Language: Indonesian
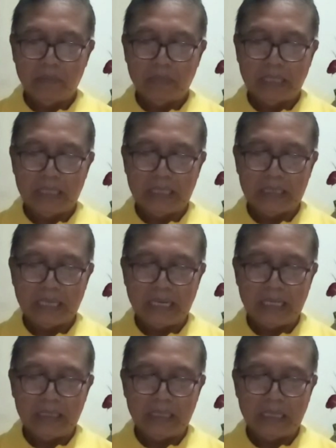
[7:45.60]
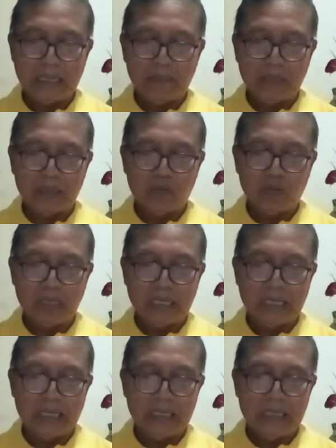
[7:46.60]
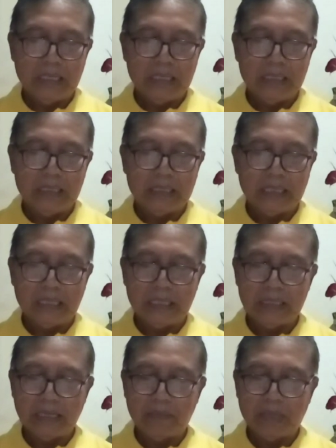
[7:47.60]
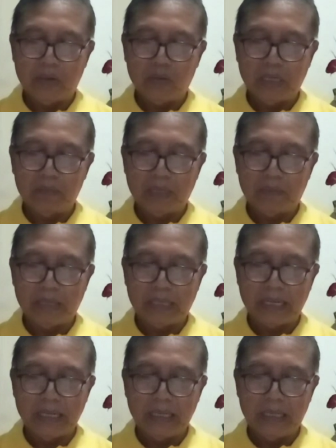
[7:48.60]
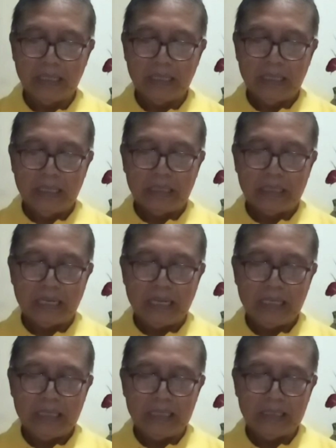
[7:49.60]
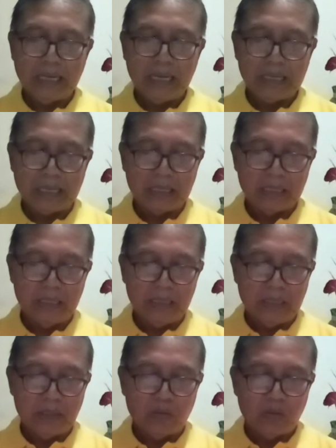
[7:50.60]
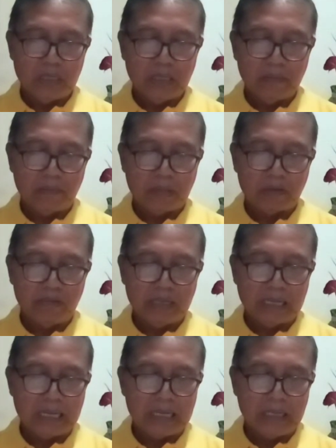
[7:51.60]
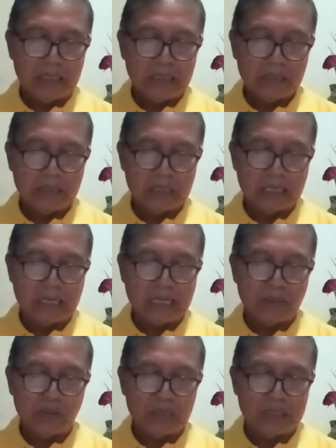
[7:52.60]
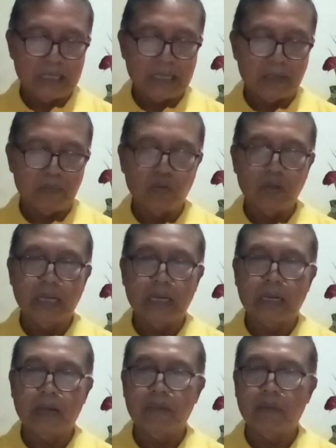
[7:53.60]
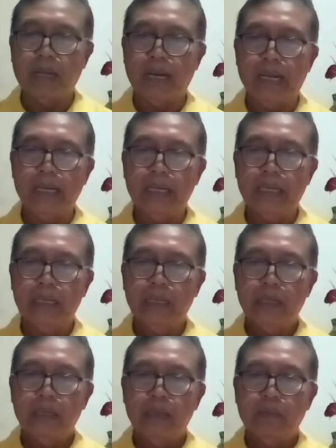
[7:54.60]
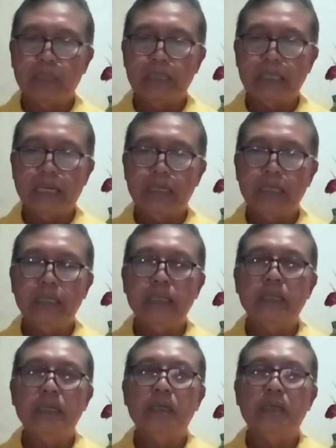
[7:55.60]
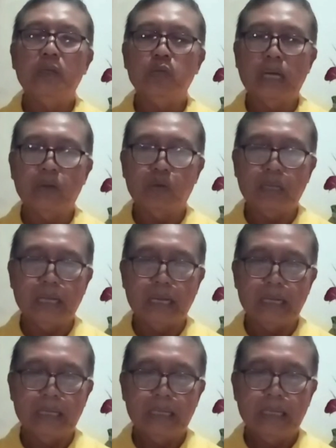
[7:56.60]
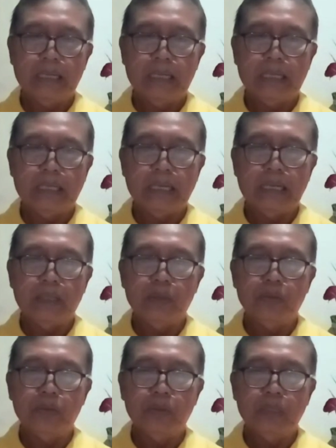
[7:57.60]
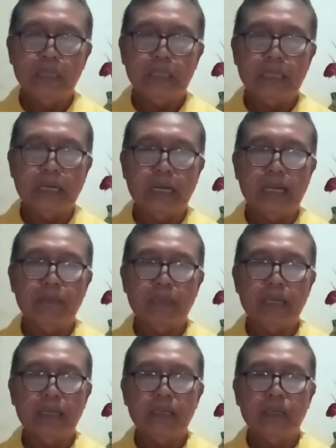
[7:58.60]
pada saat rapat kuria di Gereja Paroki Babakan telah disahkan oleh perwira Senatus Sinar Bundar Kame Malang menjadi dua kuria, yaitu yang lama